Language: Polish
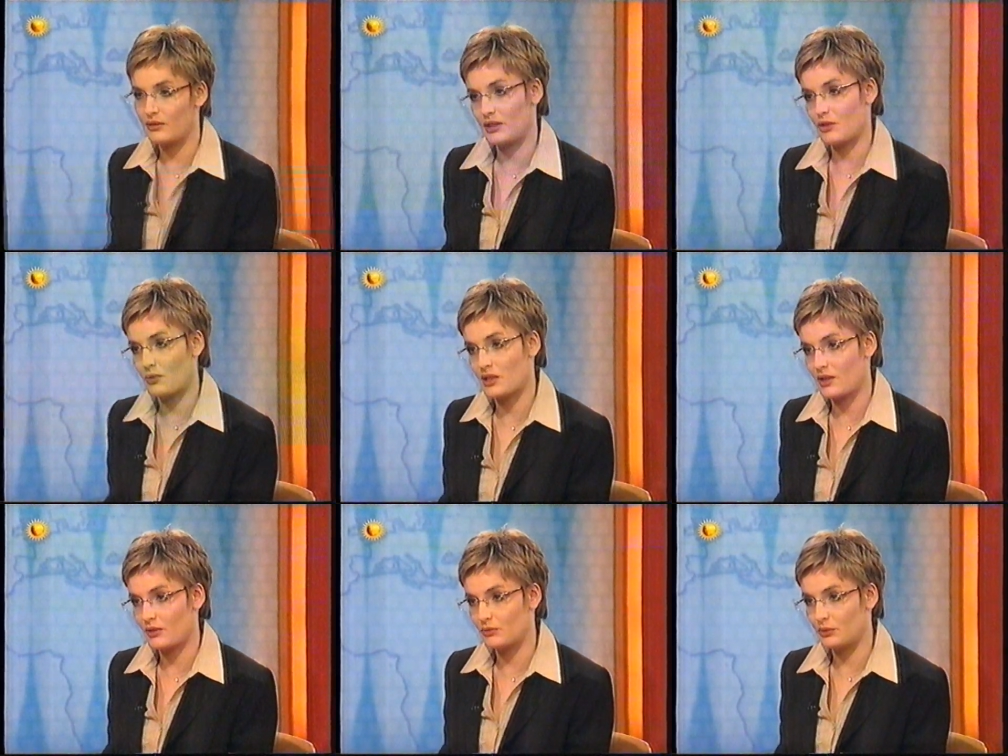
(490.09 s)
y,
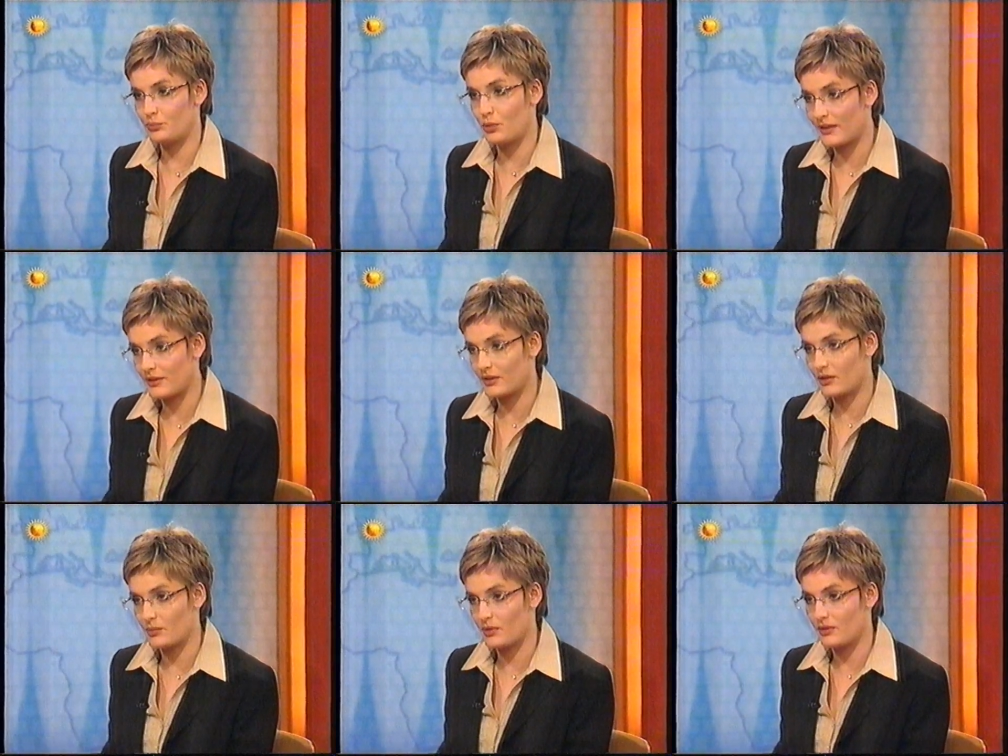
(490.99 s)
zarzucają błędy
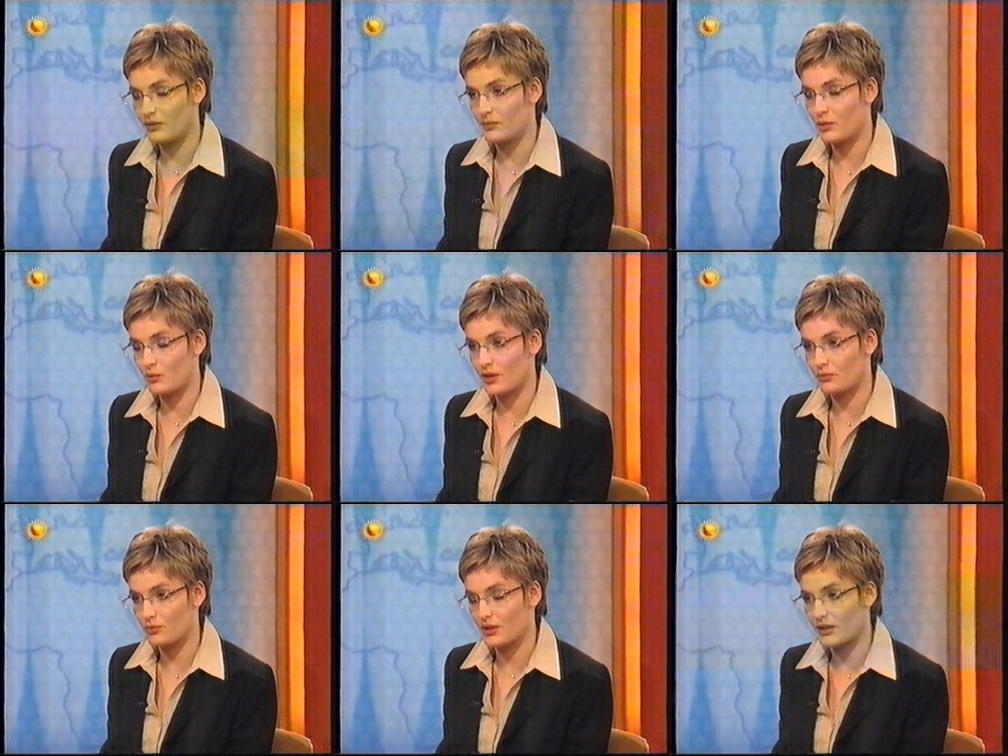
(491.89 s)
y,
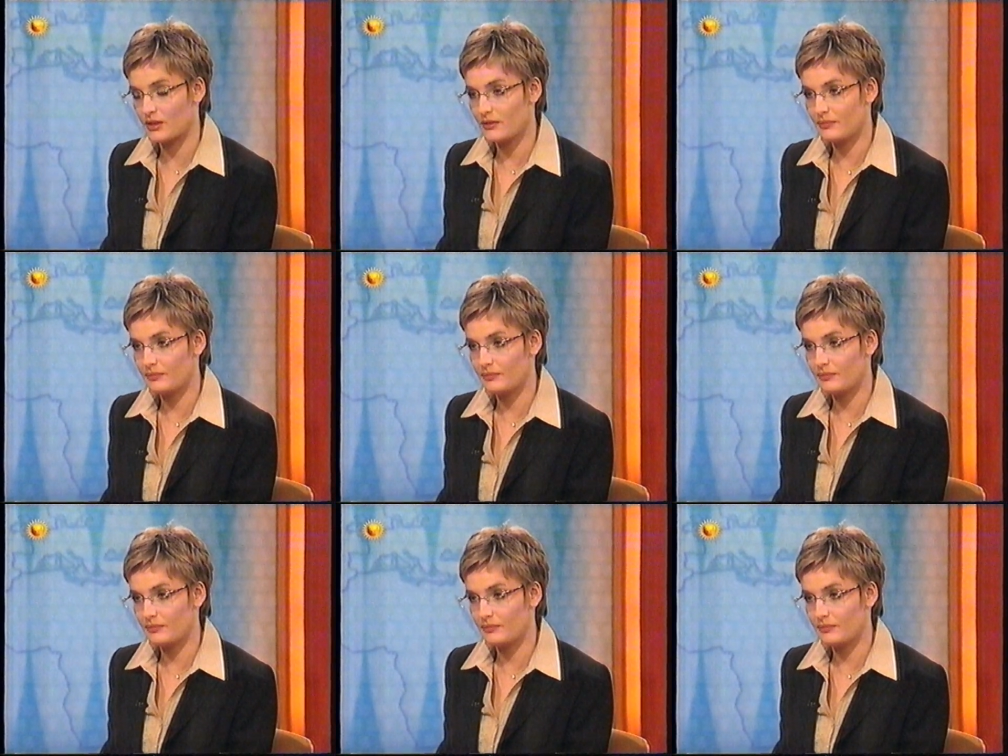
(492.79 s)
prokuraturze, tak? Ja